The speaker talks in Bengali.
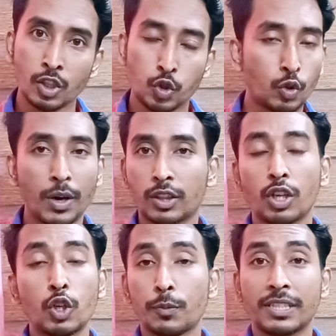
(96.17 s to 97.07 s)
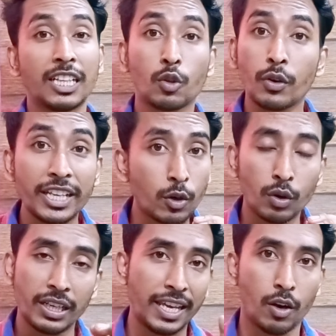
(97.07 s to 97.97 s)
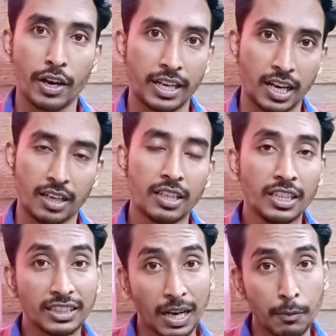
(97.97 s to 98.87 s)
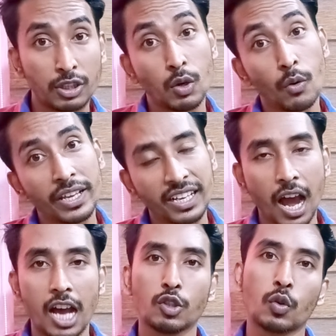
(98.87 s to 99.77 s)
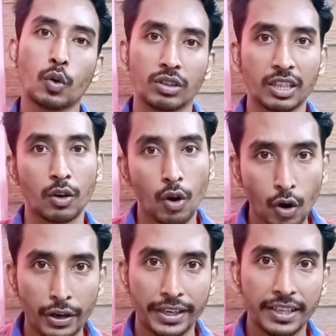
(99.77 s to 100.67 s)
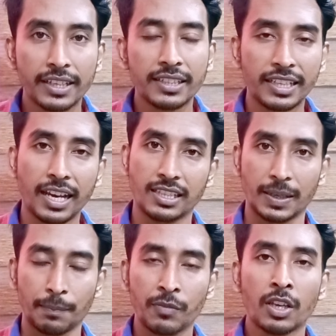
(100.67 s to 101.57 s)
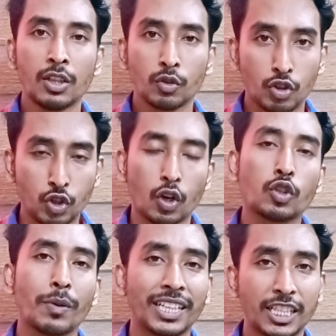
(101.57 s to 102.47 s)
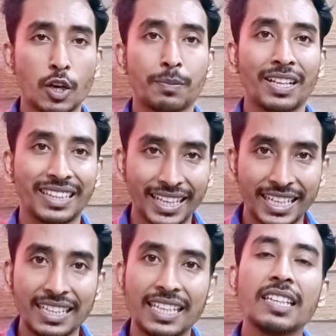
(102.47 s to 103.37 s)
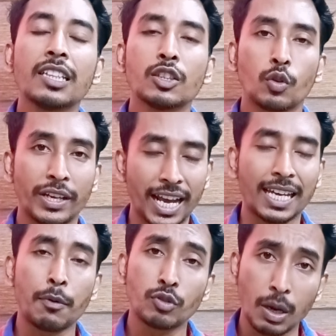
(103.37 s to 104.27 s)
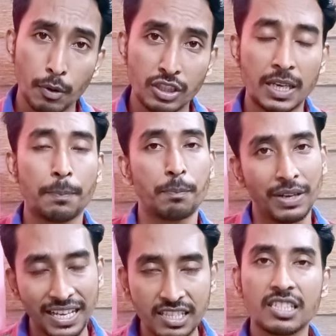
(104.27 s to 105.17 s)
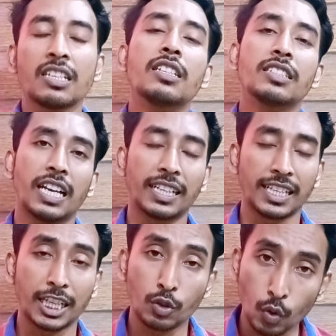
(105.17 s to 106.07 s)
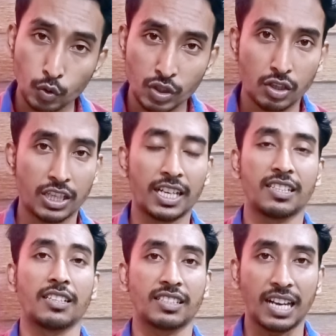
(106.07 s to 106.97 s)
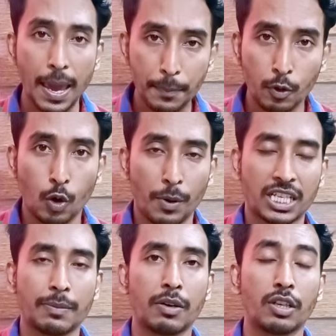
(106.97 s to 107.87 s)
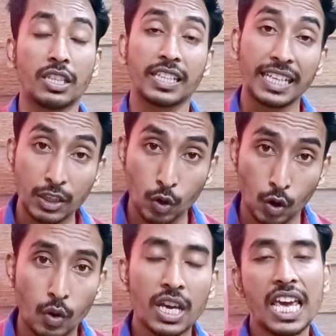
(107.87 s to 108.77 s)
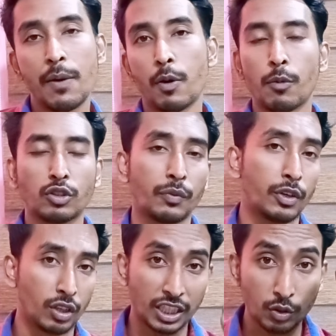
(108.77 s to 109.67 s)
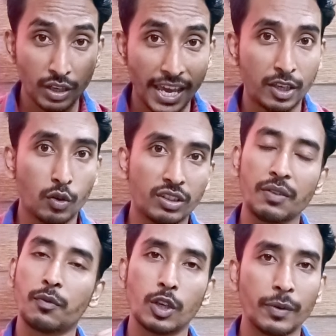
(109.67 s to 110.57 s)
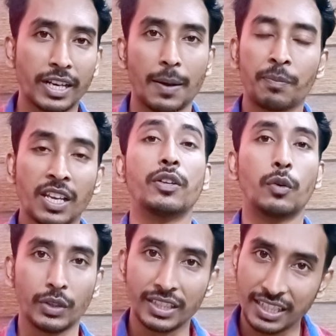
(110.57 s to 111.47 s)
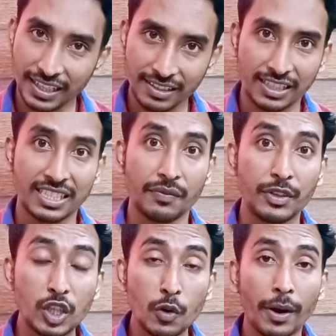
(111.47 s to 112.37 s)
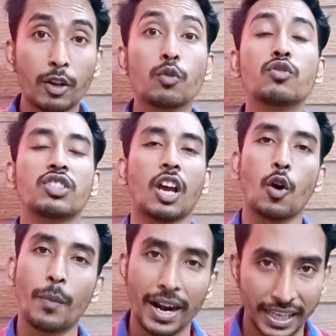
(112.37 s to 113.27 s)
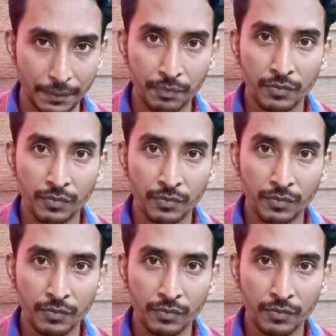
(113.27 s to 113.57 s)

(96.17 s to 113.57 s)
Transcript: শুধুমাত্র ইউটিউব চ্যানেল তৈরি করলেই হয় না তার মধ্যে অনেক কাজও করতে হয় ঠিক আছে তো চলো তোমাদেরকে সবটা দেখিয়ে দিই তো এর আগে বন্ধুরা বলছি প্লিজ চ্যানেলটা যেহেতু নতুন সে চ্যানেলকে সাবস্ক্রাইব করো পাশে বেলনটিতে ক্লিক করো এবং মধ্যে ভিডিওটা কিন্তু লাইক করতে ভুলবে না হই ঠিক আছে যে ভিডিও বানানোর উৎসাহ বাড়ে